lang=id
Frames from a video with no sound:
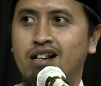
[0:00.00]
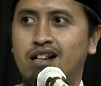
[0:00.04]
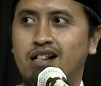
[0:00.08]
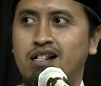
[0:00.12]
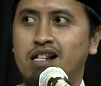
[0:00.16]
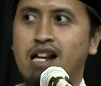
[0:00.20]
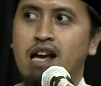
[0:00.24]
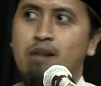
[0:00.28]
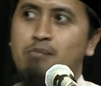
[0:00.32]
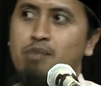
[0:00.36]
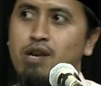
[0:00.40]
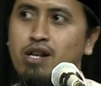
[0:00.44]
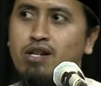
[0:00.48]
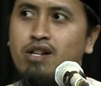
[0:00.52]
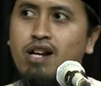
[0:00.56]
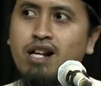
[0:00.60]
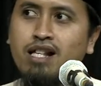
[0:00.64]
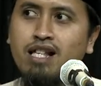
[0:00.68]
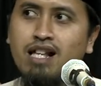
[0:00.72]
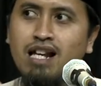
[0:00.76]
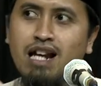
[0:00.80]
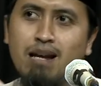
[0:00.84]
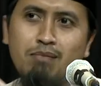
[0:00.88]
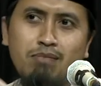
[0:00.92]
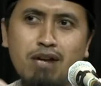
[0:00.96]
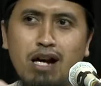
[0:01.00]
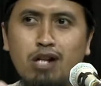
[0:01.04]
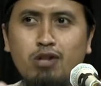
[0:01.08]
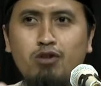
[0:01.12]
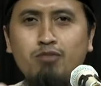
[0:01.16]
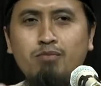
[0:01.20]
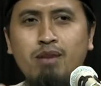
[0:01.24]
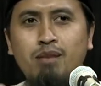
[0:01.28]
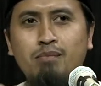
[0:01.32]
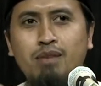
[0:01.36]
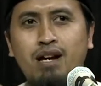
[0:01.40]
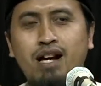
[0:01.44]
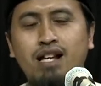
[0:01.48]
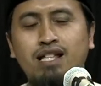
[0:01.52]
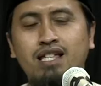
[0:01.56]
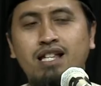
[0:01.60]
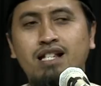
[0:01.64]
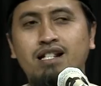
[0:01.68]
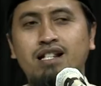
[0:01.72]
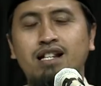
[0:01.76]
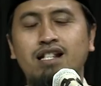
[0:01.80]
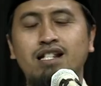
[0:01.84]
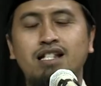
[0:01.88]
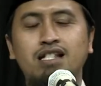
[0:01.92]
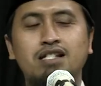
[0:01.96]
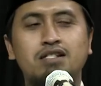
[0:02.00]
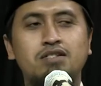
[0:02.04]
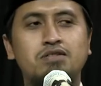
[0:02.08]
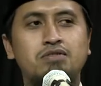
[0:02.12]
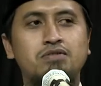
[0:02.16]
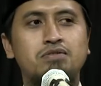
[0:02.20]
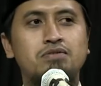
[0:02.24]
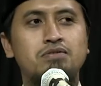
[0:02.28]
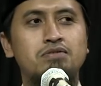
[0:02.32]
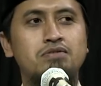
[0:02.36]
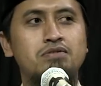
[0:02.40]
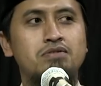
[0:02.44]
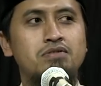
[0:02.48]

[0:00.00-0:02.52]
Nabi SAW nggak cuma mengajarkan itu.